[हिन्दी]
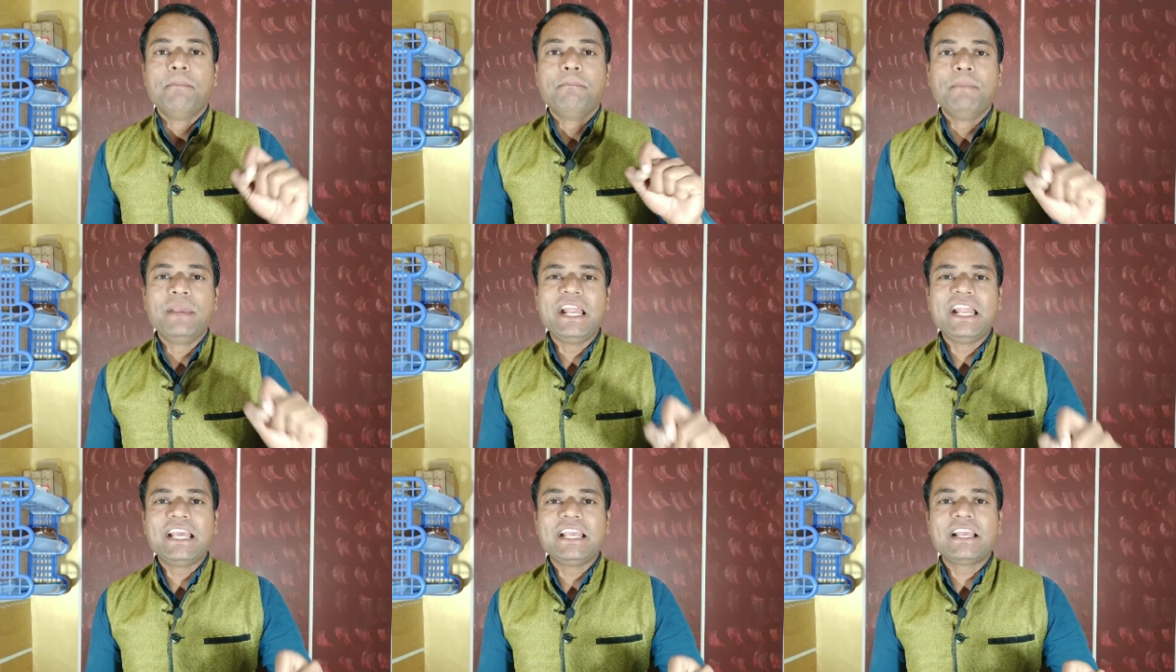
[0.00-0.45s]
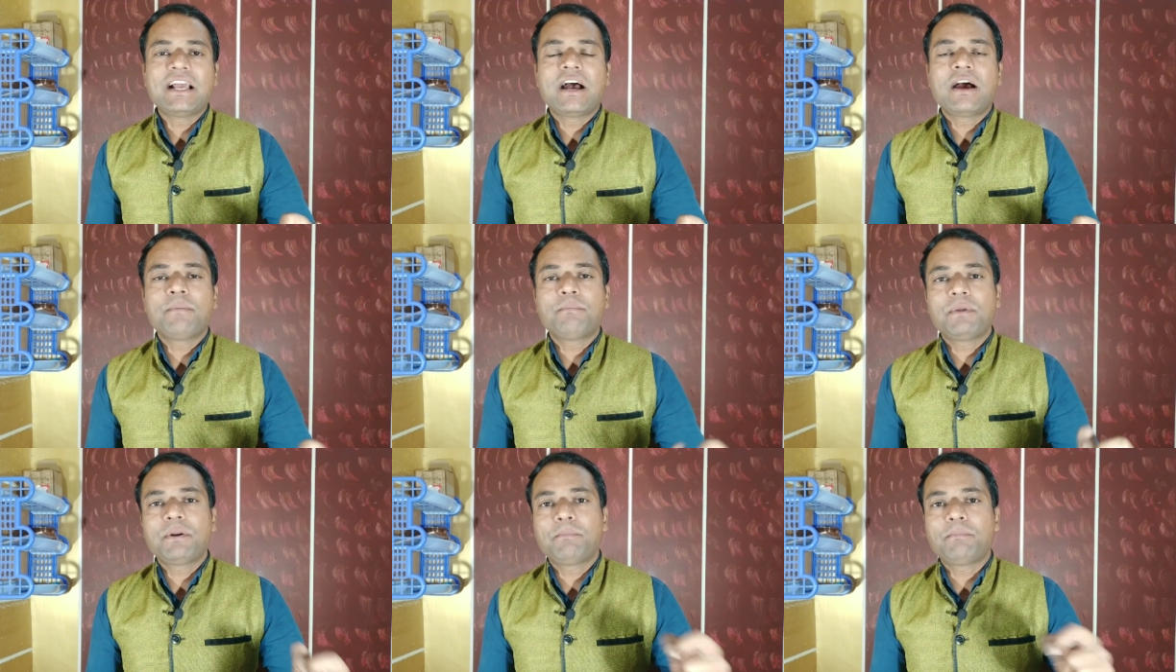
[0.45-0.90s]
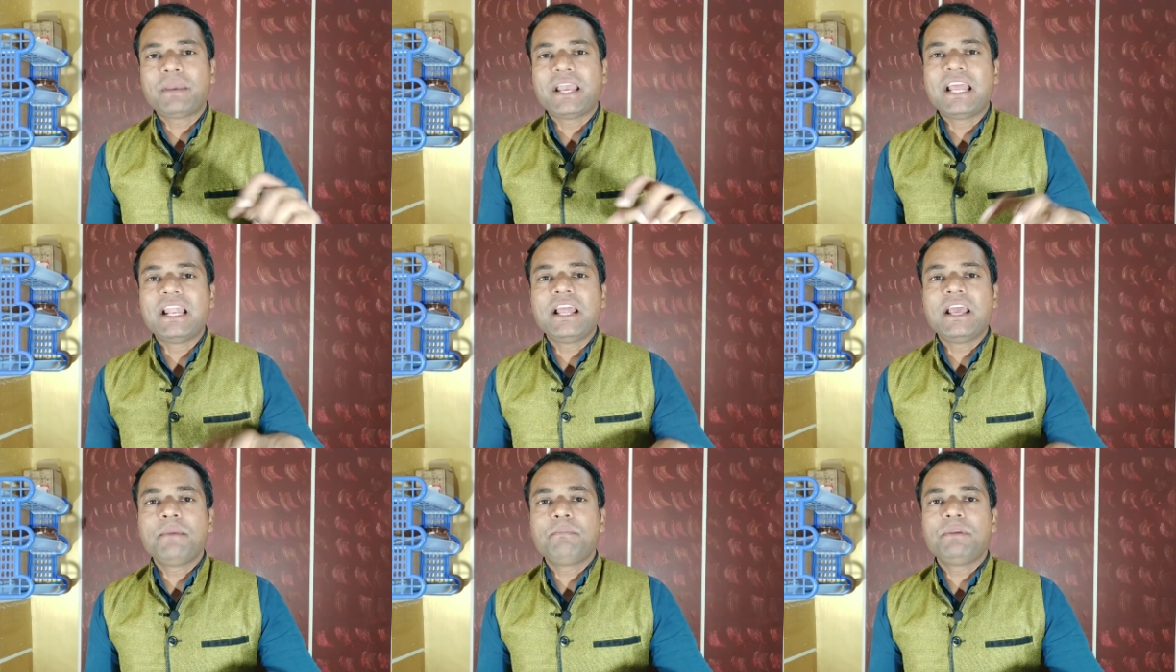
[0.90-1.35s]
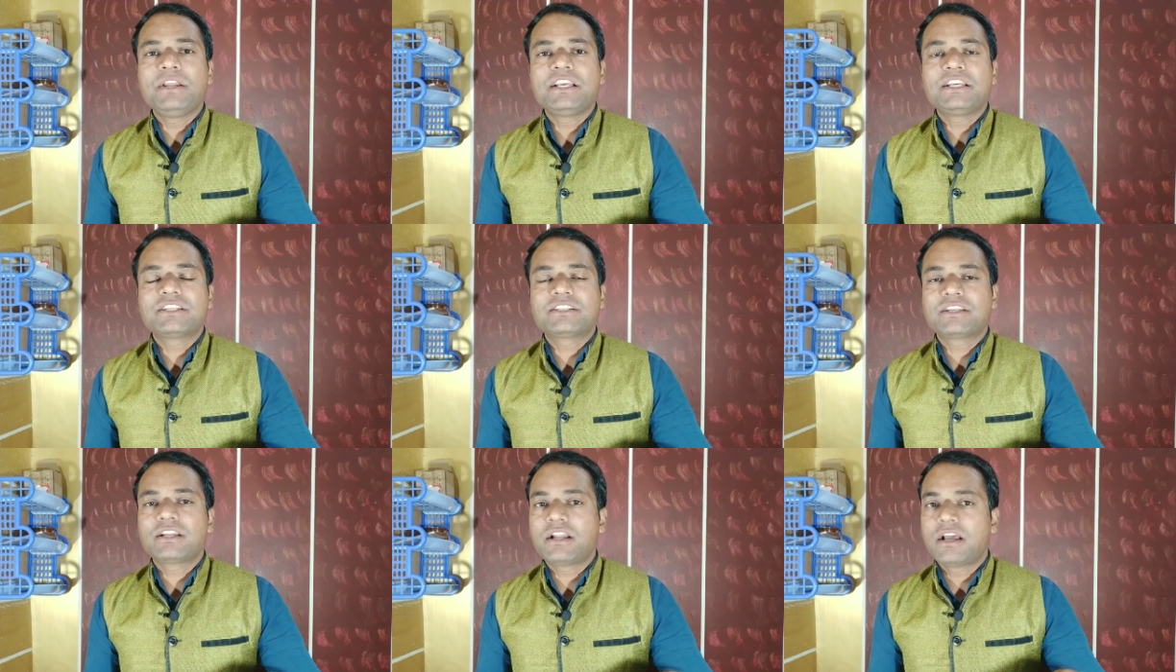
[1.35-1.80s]
मैंने यहाँ पर पहला
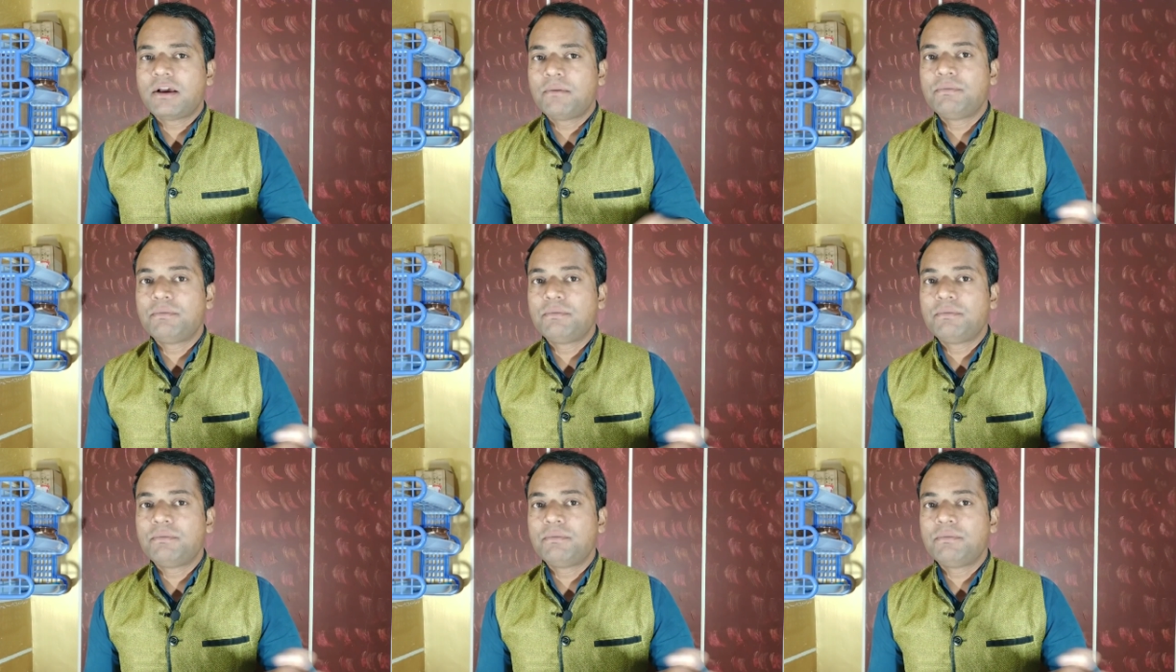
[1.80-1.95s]
एप्लीकेशन